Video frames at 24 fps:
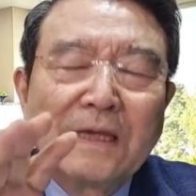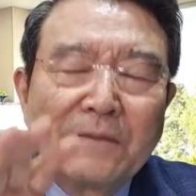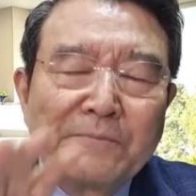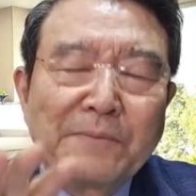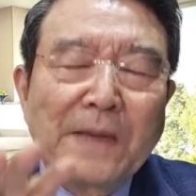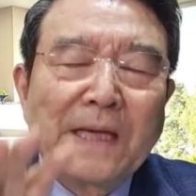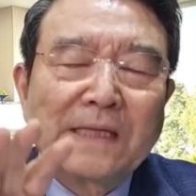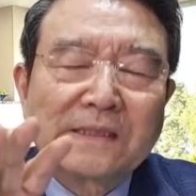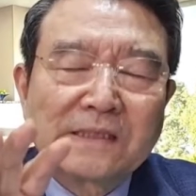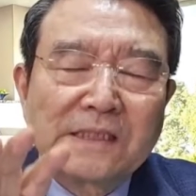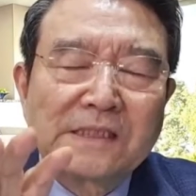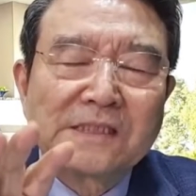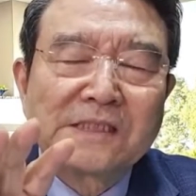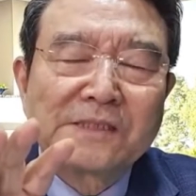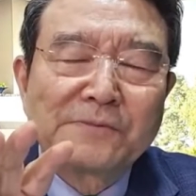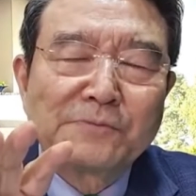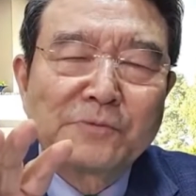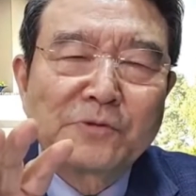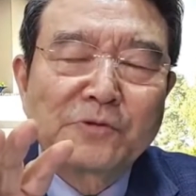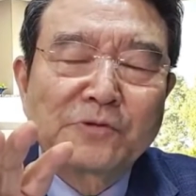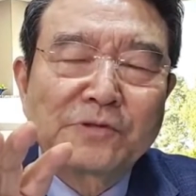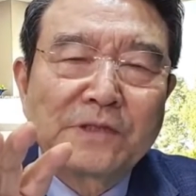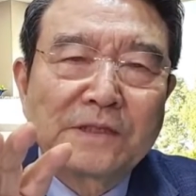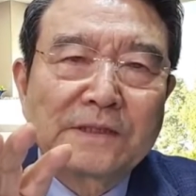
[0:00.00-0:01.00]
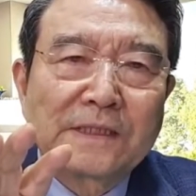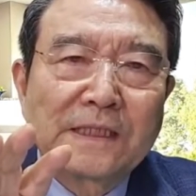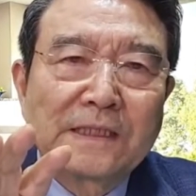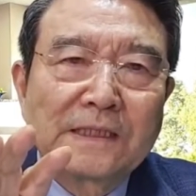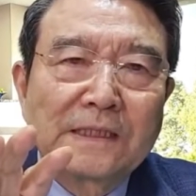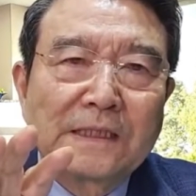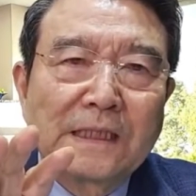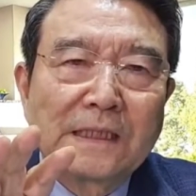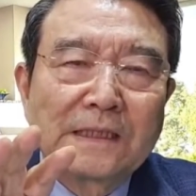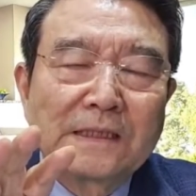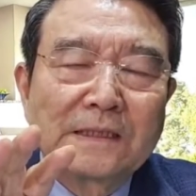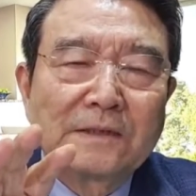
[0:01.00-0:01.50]
176석
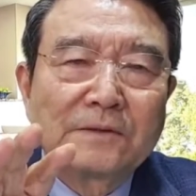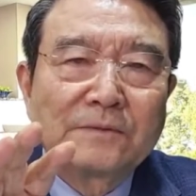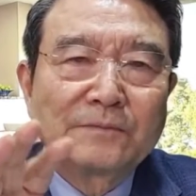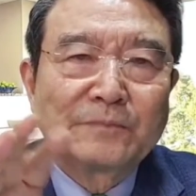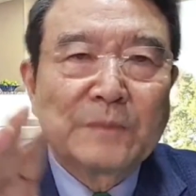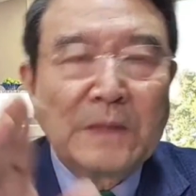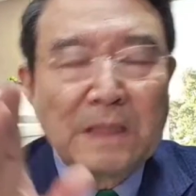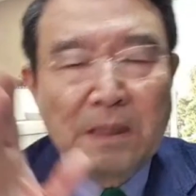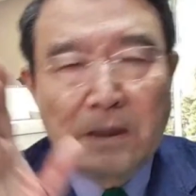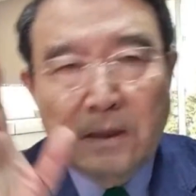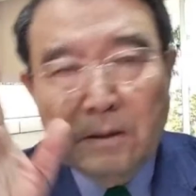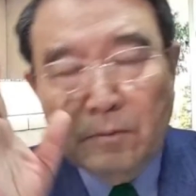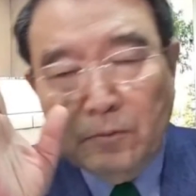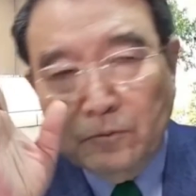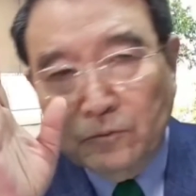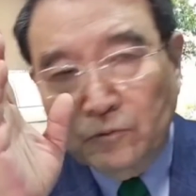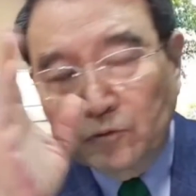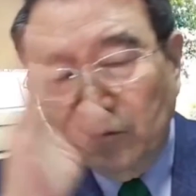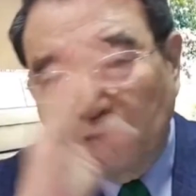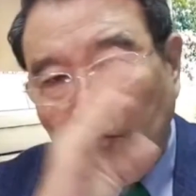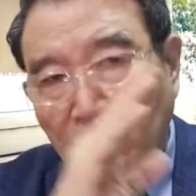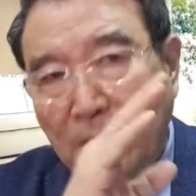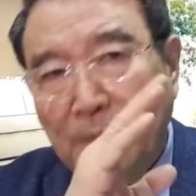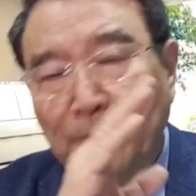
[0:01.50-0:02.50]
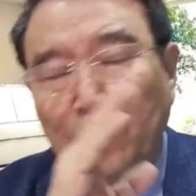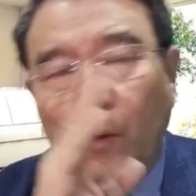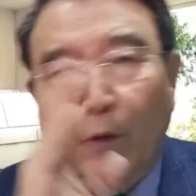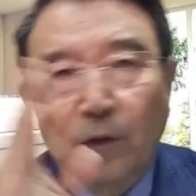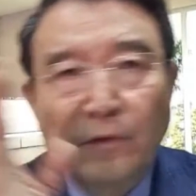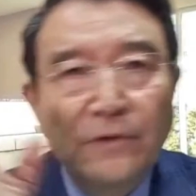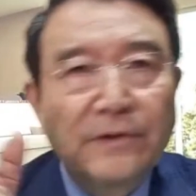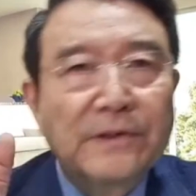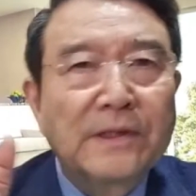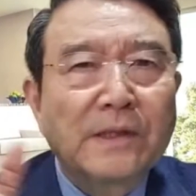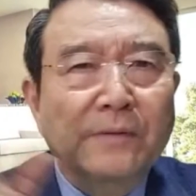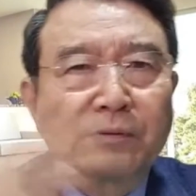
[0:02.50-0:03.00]
되니까 이건 눈에
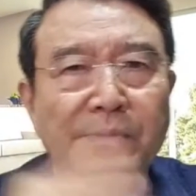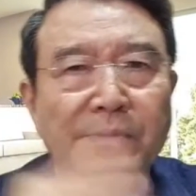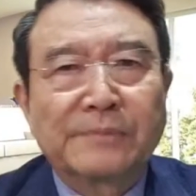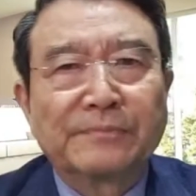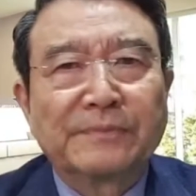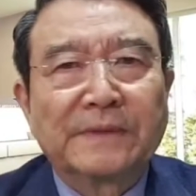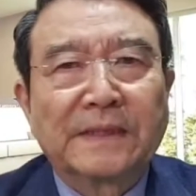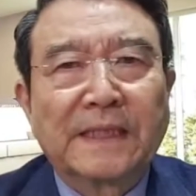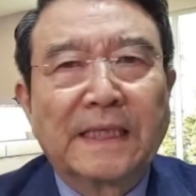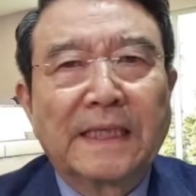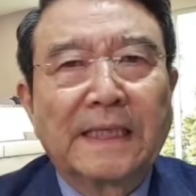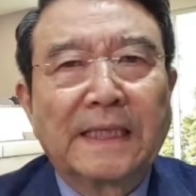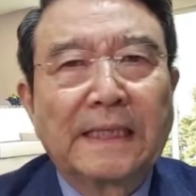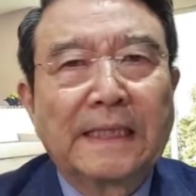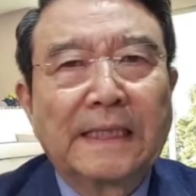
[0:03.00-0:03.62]
보이는 게 없습니다.